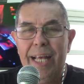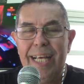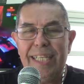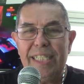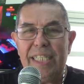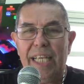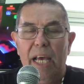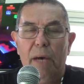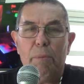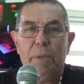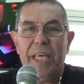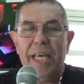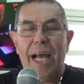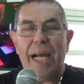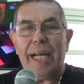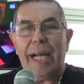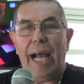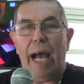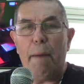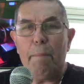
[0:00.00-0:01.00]
si
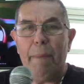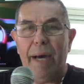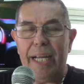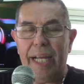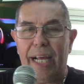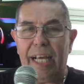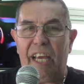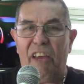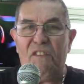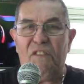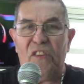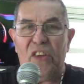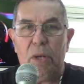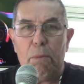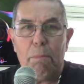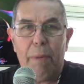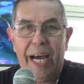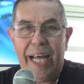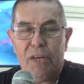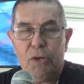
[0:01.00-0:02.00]
había cámaras que
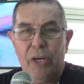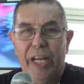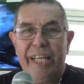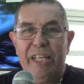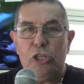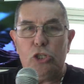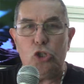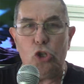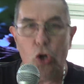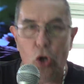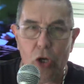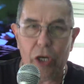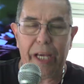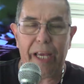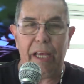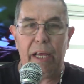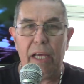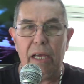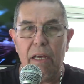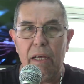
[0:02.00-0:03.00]
filmaron el
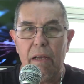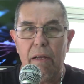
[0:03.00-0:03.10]
choque.